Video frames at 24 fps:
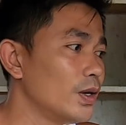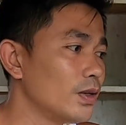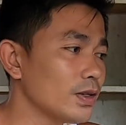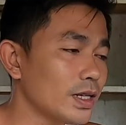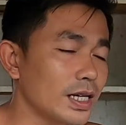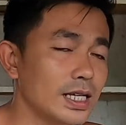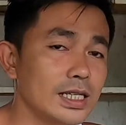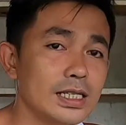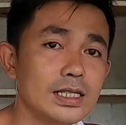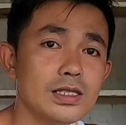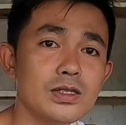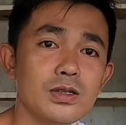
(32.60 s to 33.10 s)

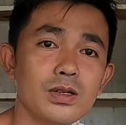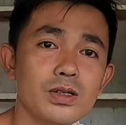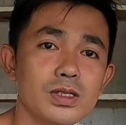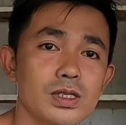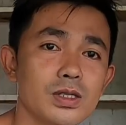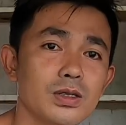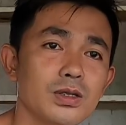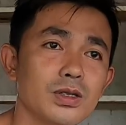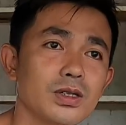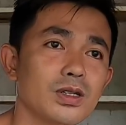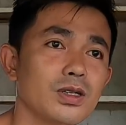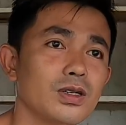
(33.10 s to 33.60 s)
Okay, so
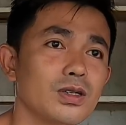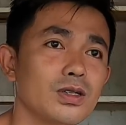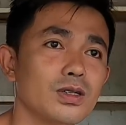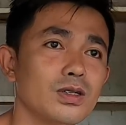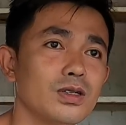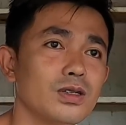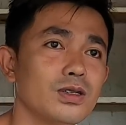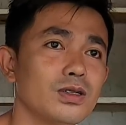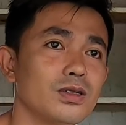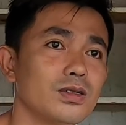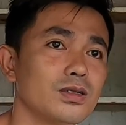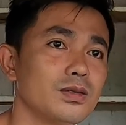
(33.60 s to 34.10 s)
siguro
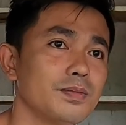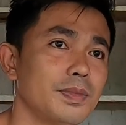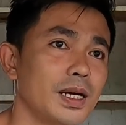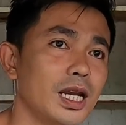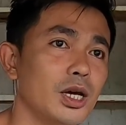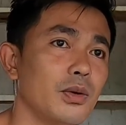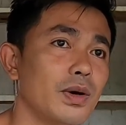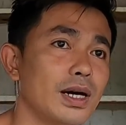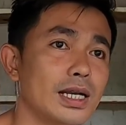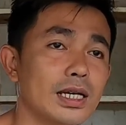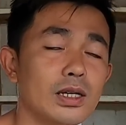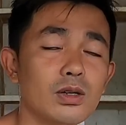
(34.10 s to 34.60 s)

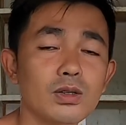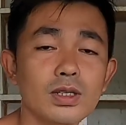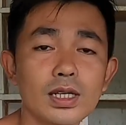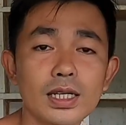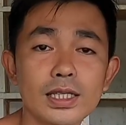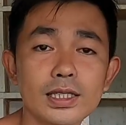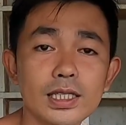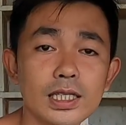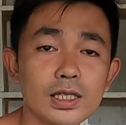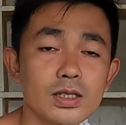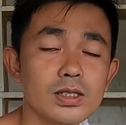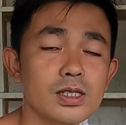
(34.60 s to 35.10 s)
paliwanag ko
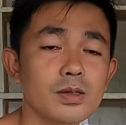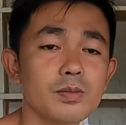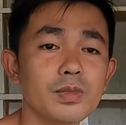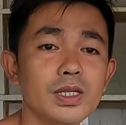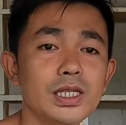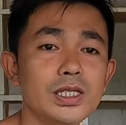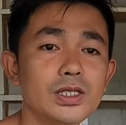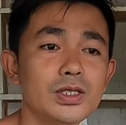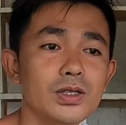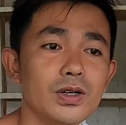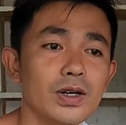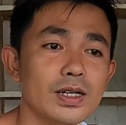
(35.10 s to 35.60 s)
na lang dito sa
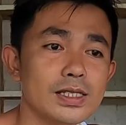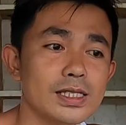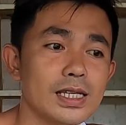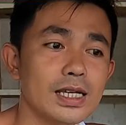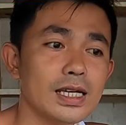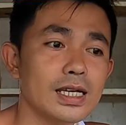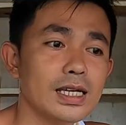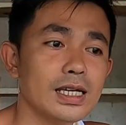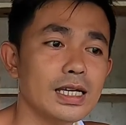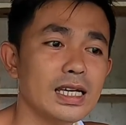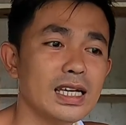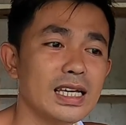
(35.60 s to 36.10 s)
video
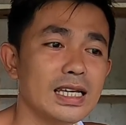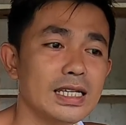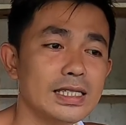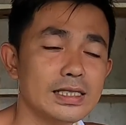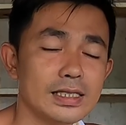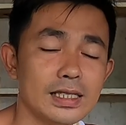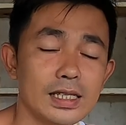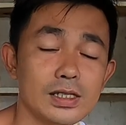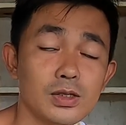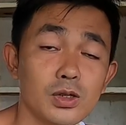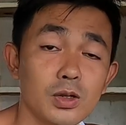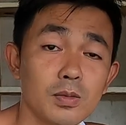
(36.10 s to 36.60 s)
kasi
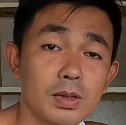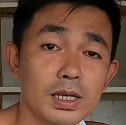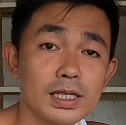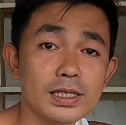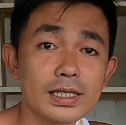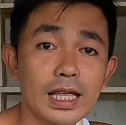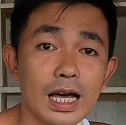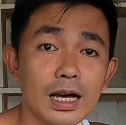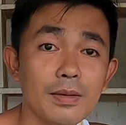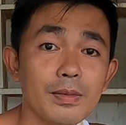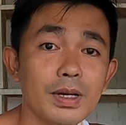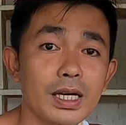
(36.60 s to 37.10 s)
sa
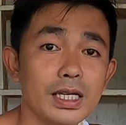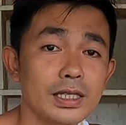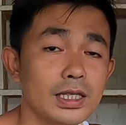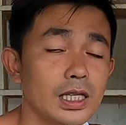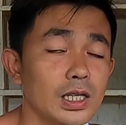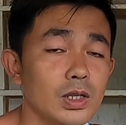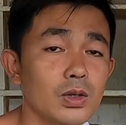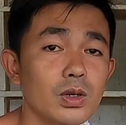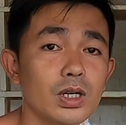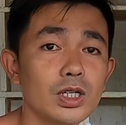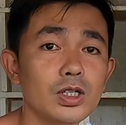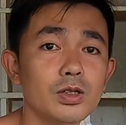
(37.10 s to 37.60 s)
sobrang dami,
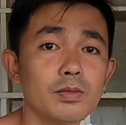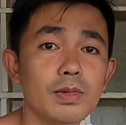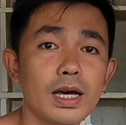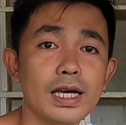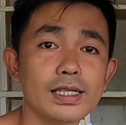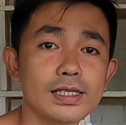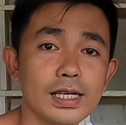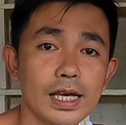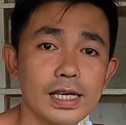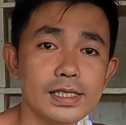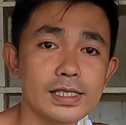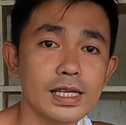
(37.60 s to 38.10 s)
hindi ko kayo
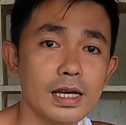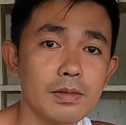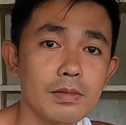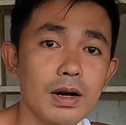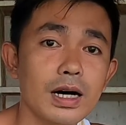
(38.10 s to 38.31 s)
maisa-isa.